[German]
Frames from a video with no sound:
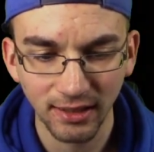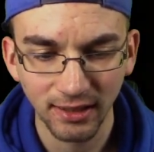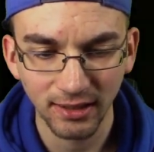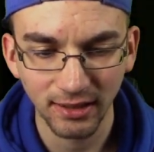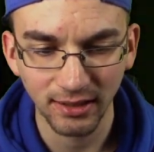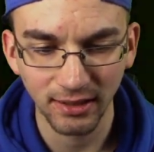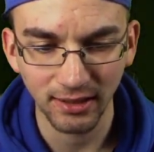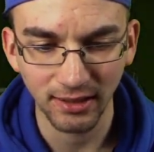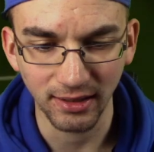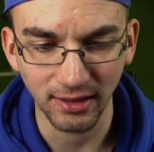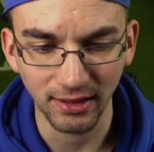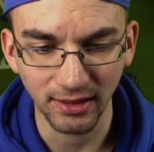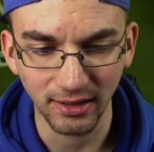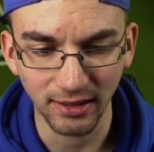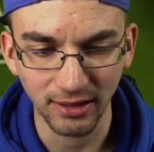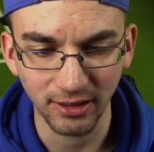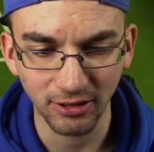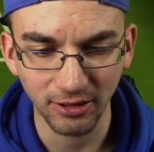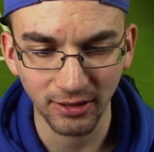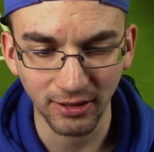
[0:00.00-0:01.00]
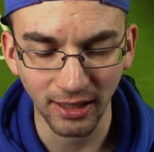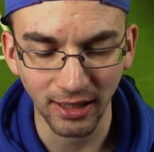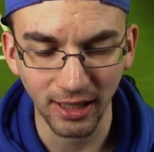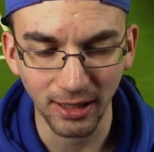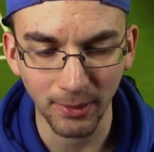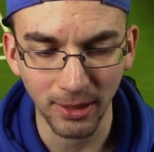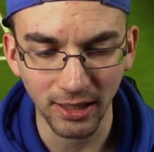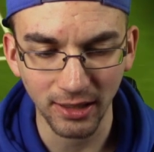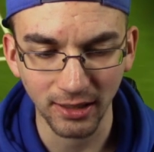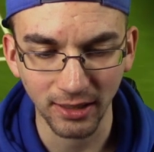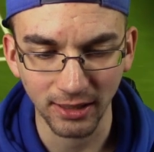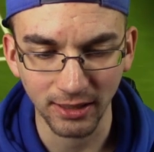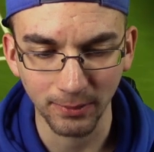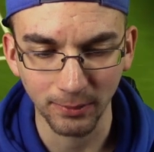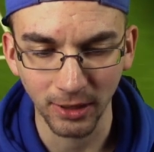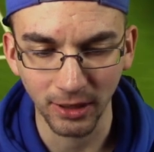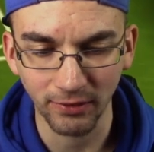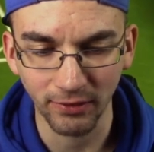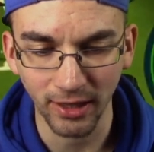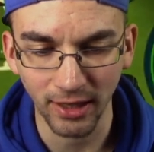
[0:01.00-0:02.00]
Ah, und er macht das
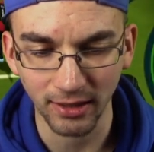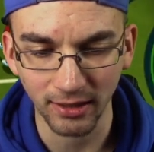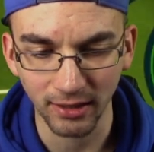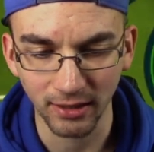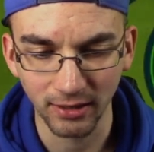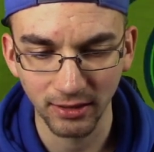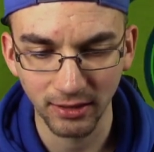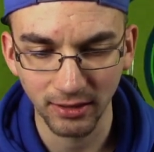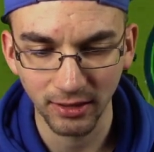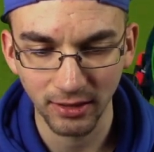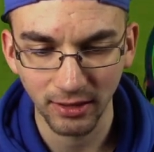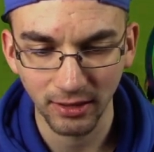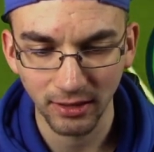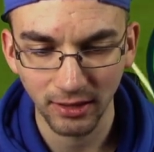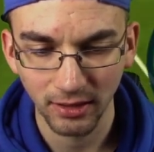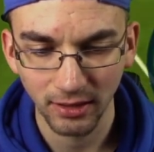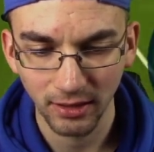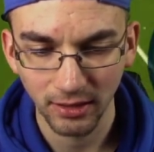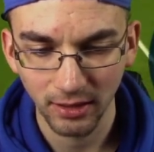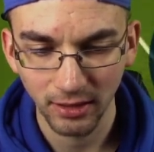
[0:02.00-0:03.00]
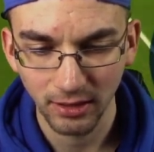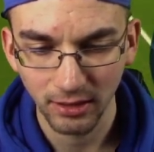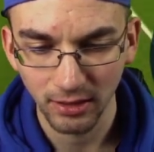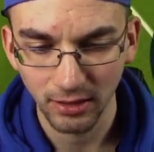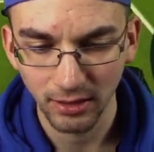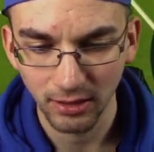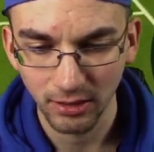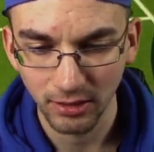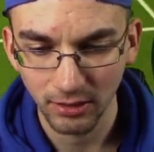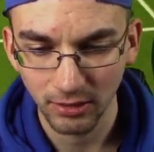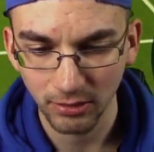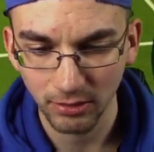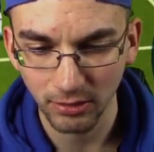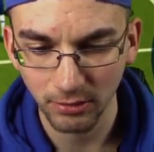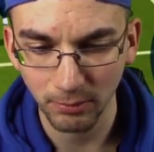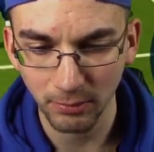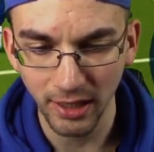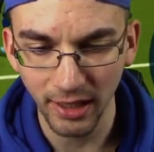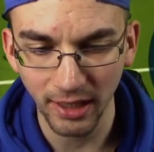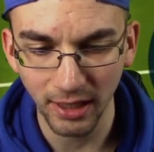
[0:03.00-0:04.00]
mit Werner. Und
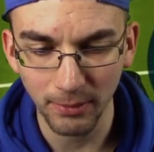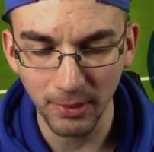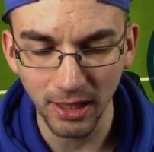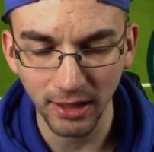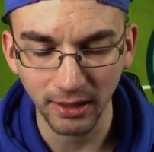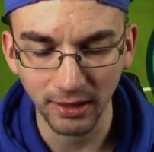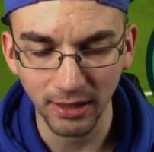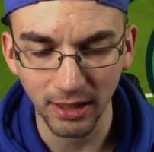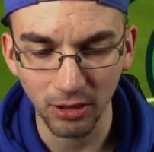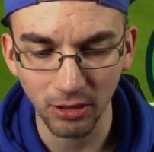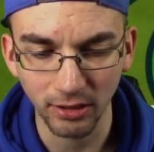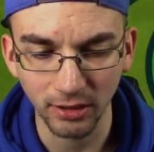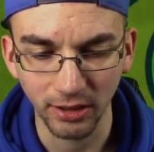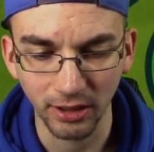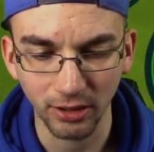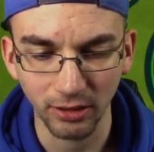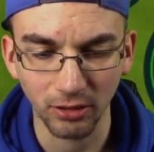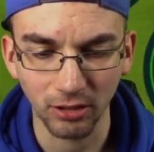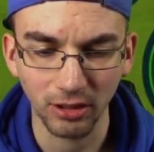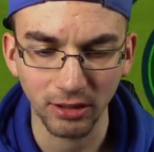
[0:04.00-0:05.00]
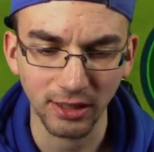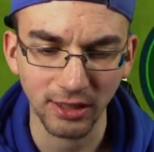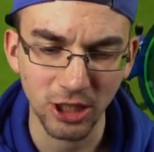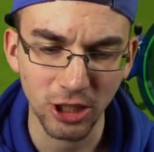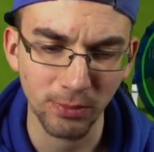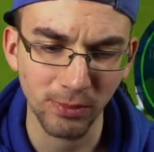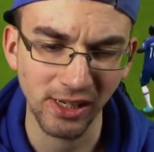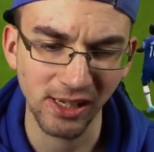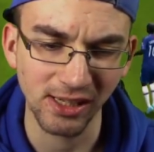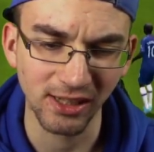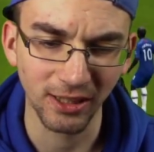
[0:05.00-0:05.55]
Meier macht ihn auch nicht. Oh, das Spiel,